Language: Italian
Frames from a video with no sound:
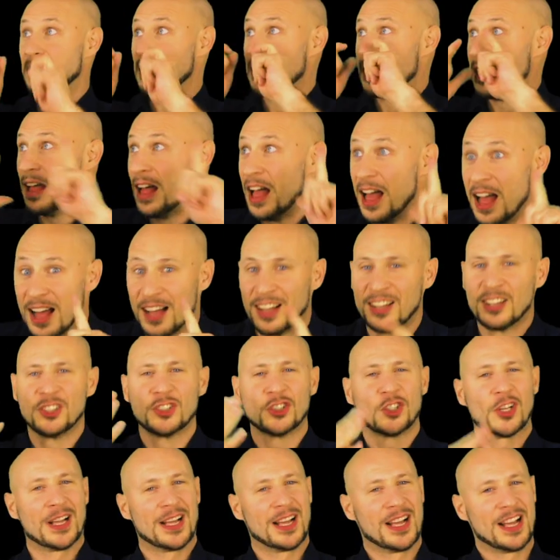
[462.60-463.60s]
altre aree.
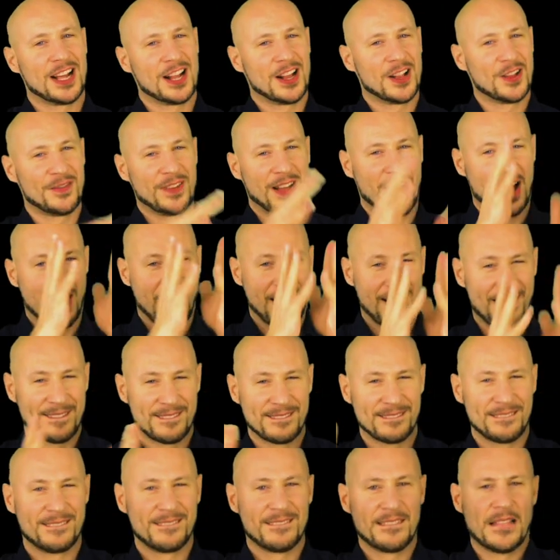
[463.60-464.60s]

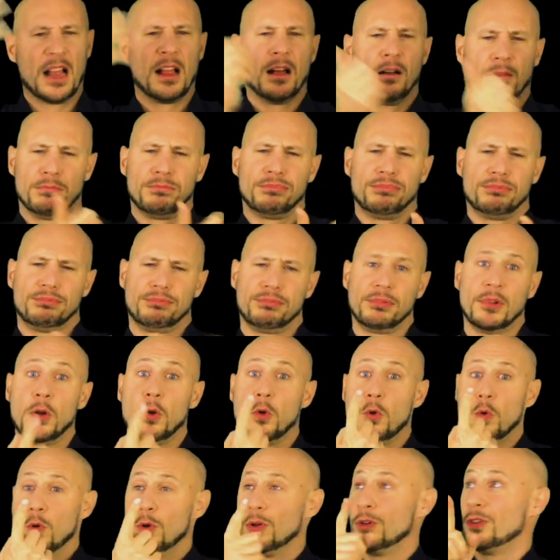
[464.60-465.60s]
Meraviglioso poi lo
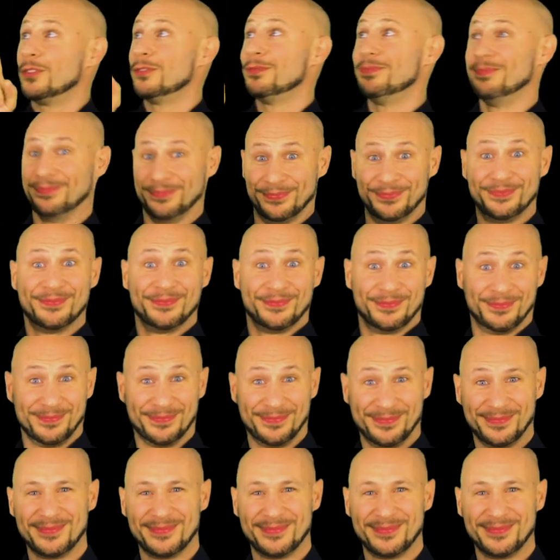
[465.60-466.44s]
stupendo lampadario,